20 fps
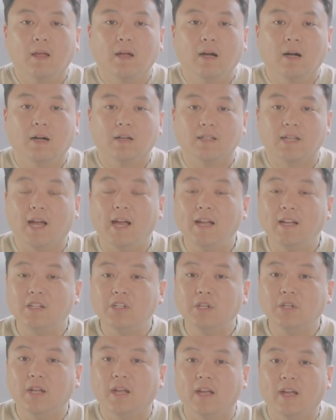어, 제가
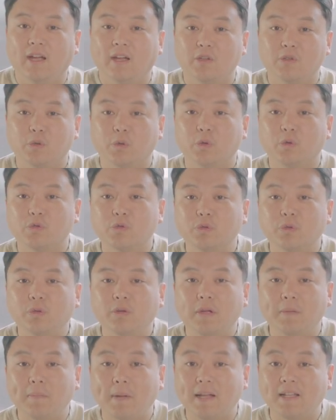일전에 종교
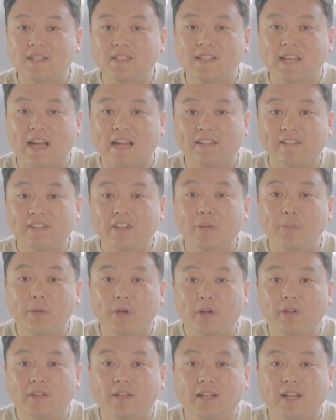중독에 빠지지
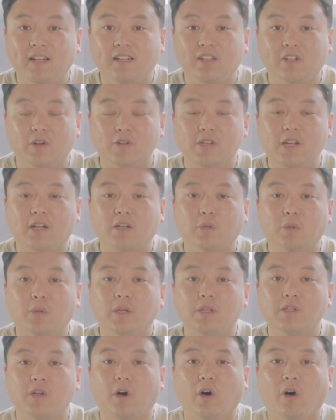않으려면 이라는 영상을
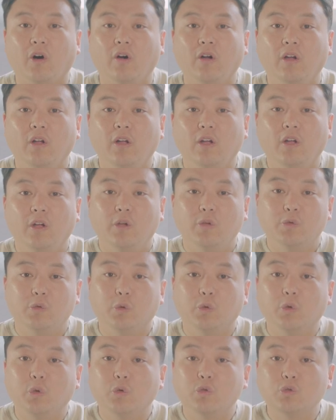통해서
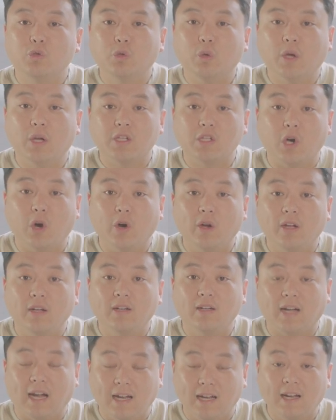종교 중독의
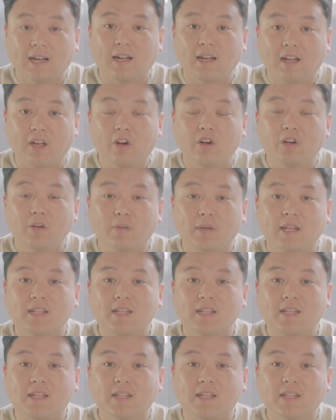정의를 간략하게 언급을